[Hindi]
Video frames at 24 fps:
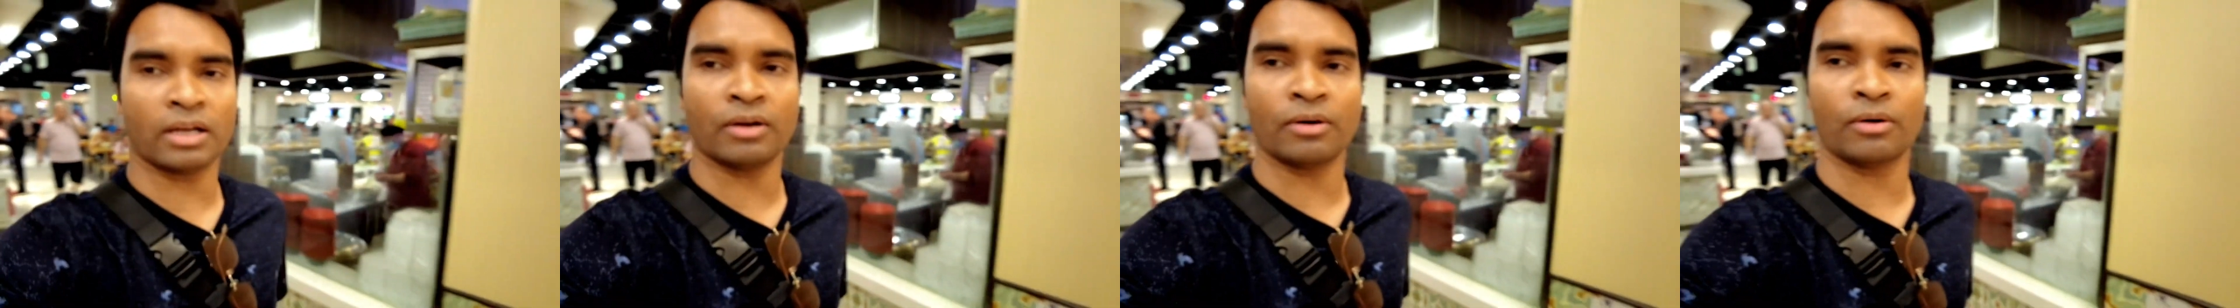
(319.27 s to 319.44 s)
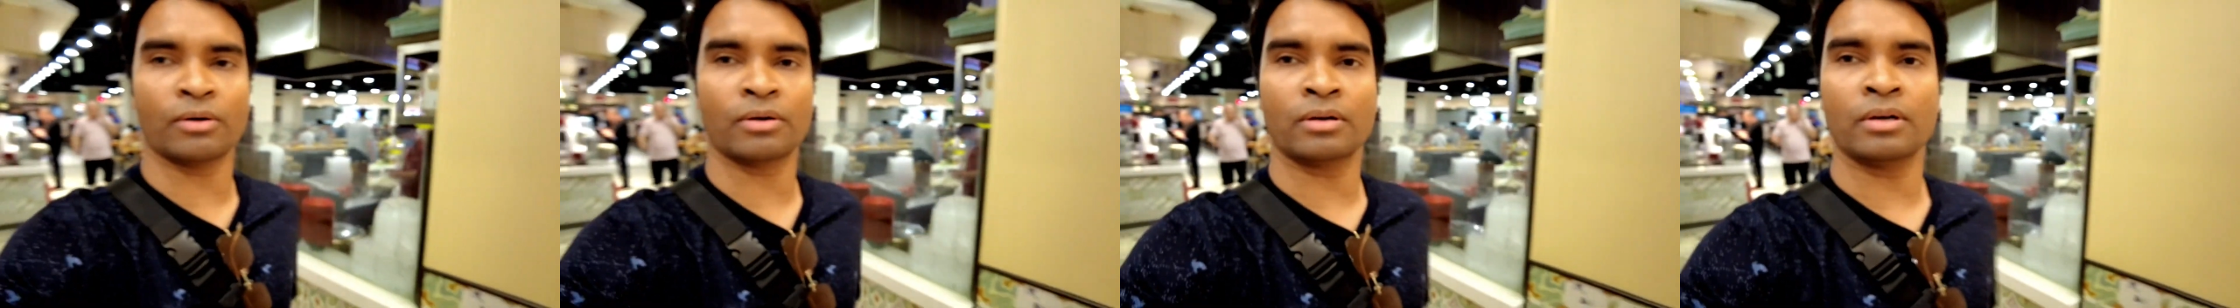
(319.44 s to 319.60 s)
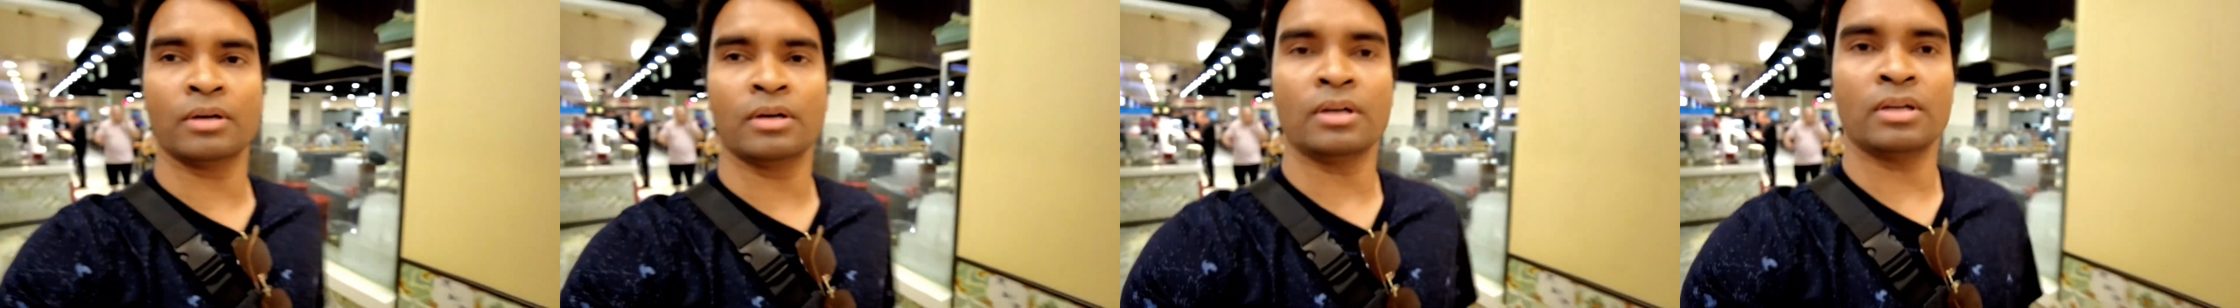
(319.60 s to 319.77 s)
की
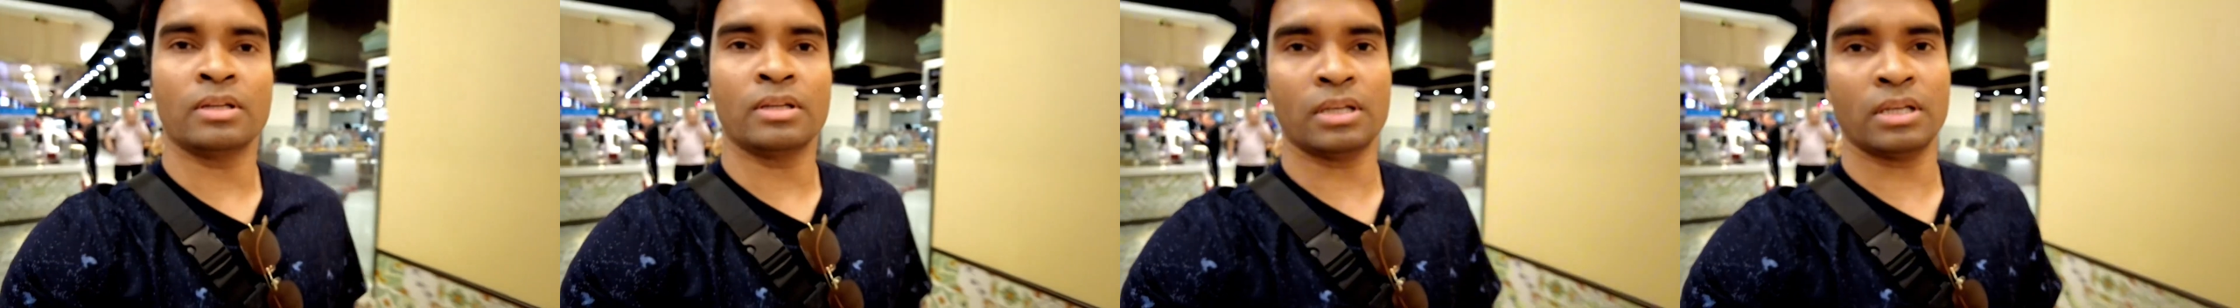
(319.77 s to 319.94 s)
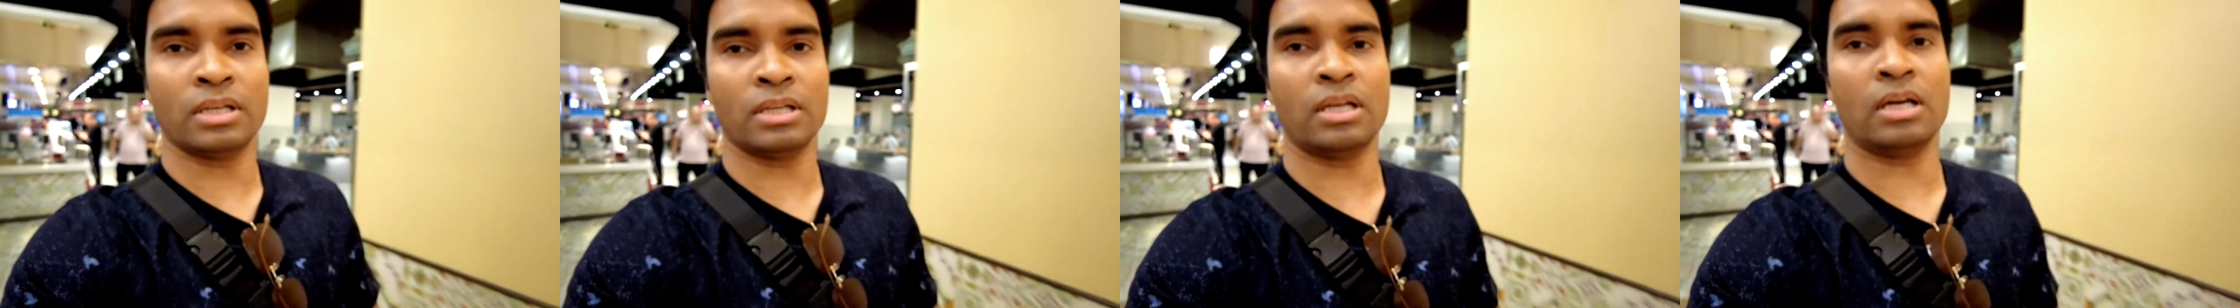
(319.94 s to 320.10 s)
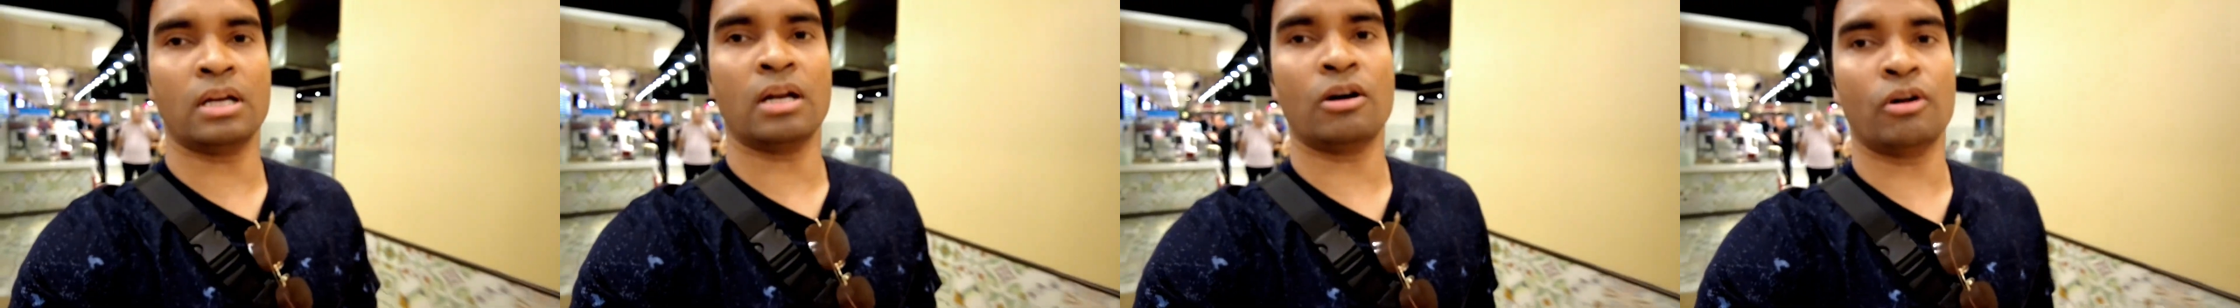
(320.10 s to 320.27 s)
ओर
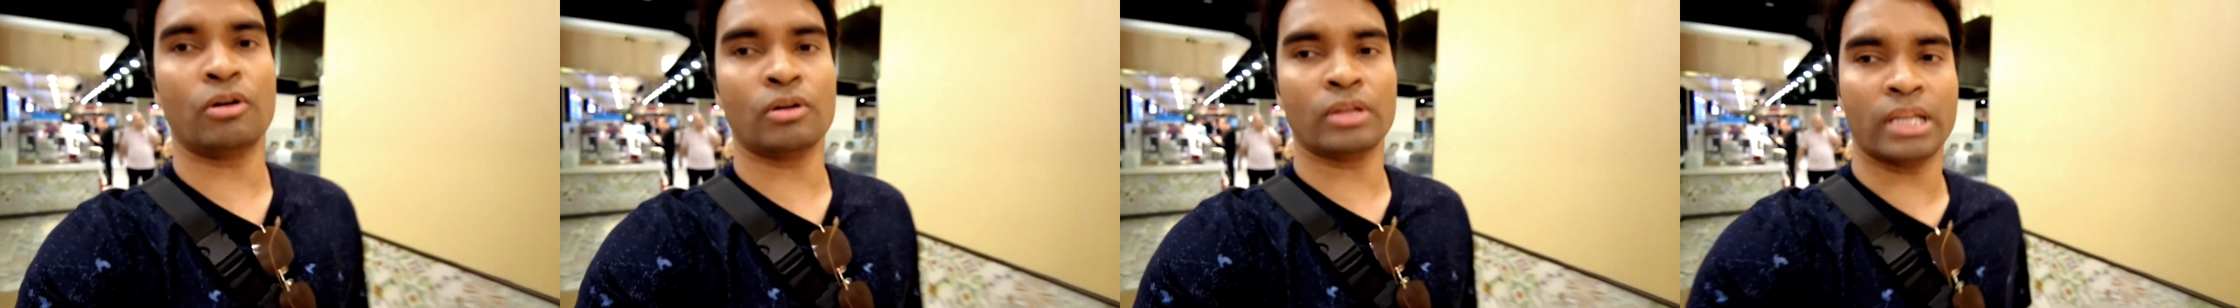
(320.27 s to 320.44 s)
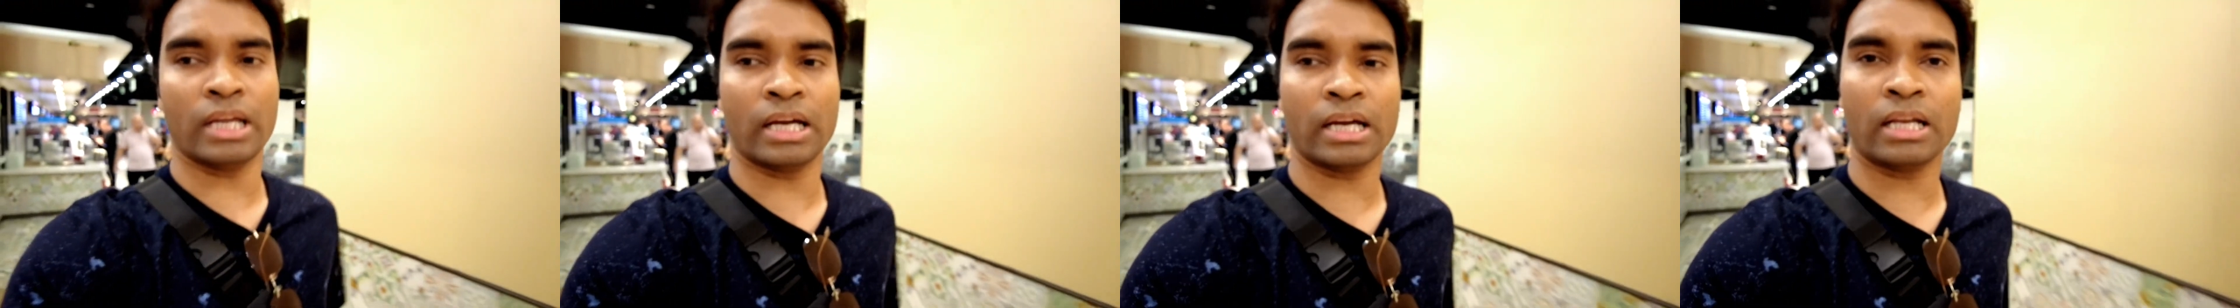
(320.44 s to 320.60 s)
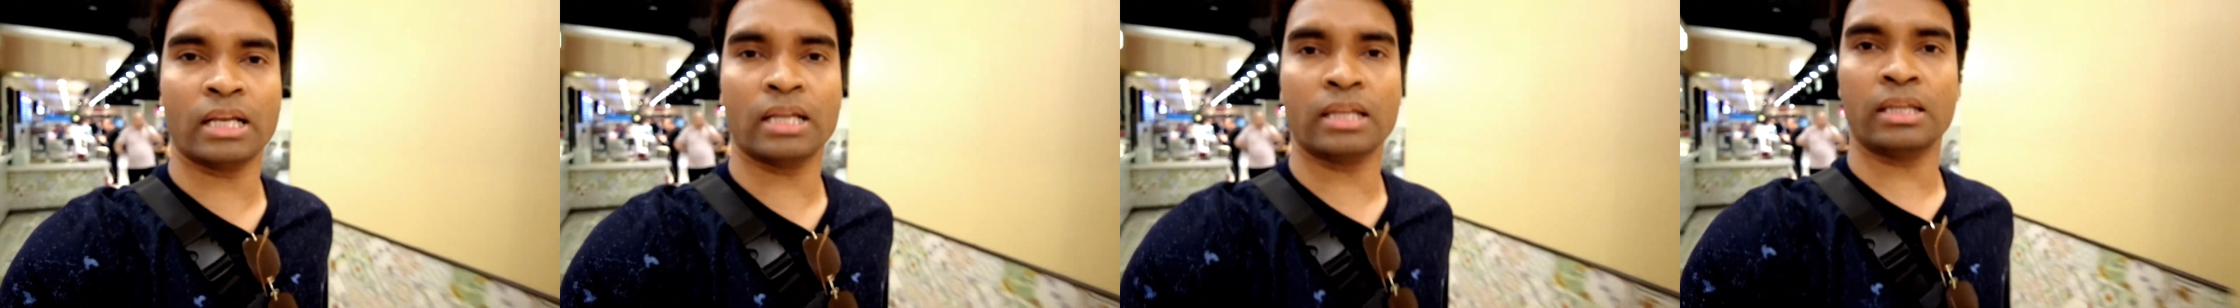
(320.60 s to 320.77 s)
इधर और
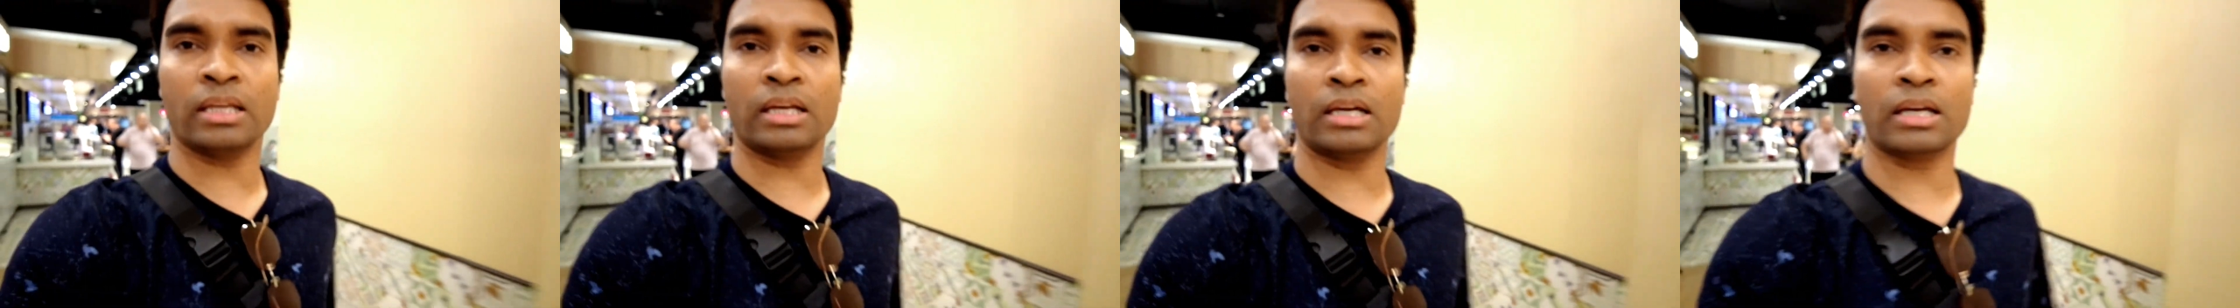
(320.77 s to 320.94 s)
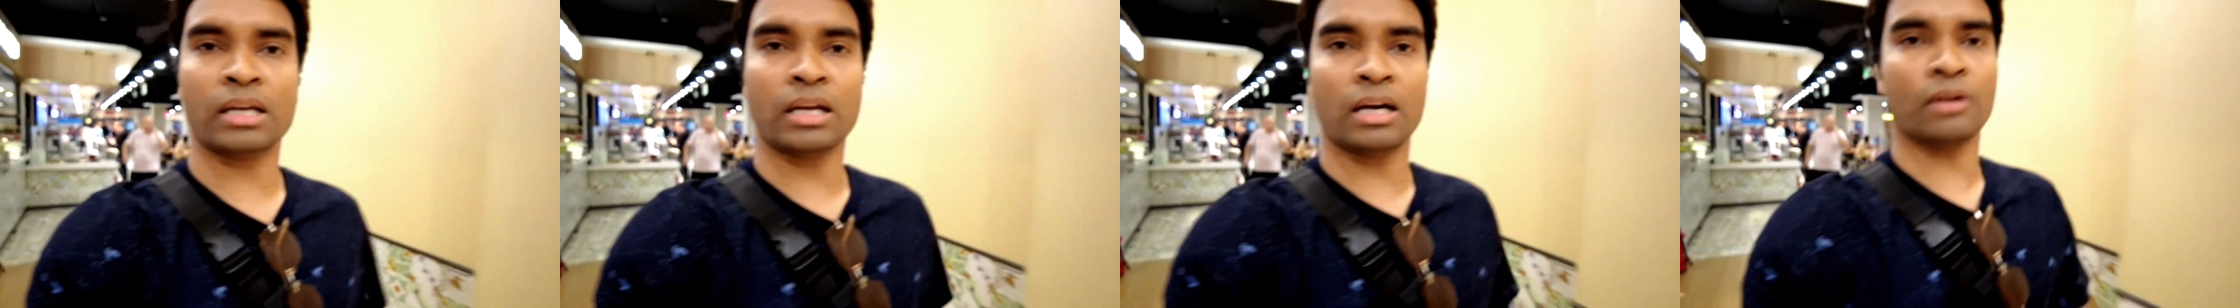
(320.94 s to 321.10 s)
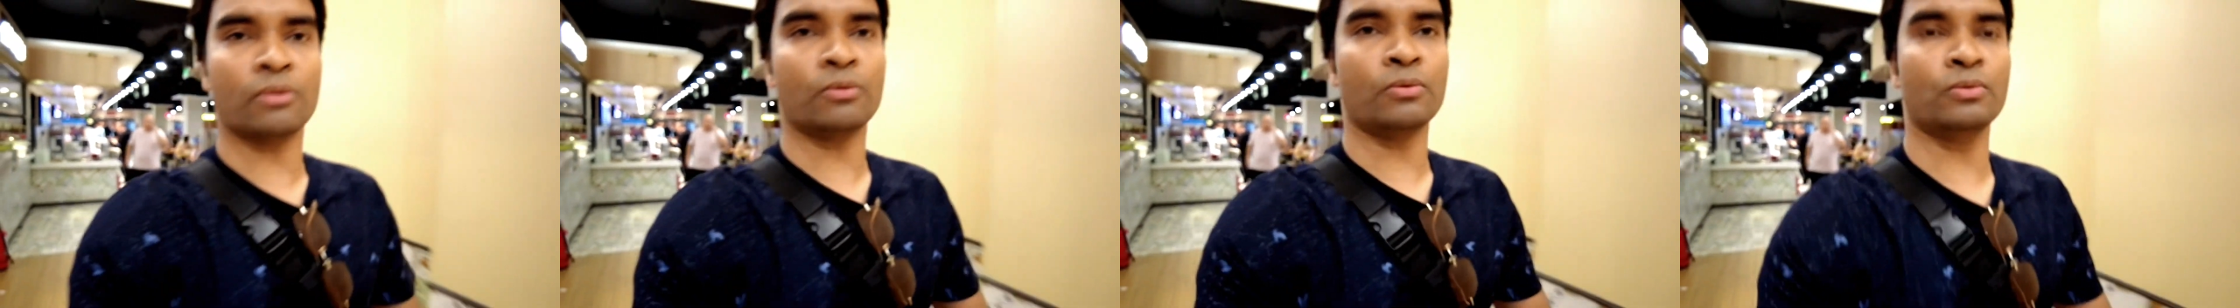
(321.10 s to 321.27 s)
देख लेते
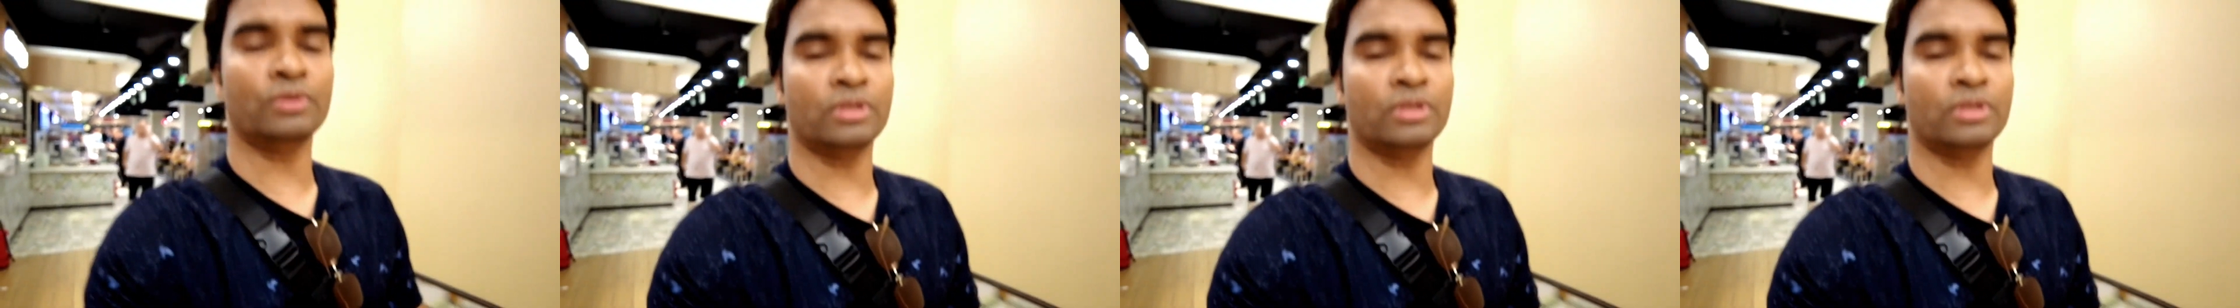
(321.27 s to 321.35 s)
हैं क्या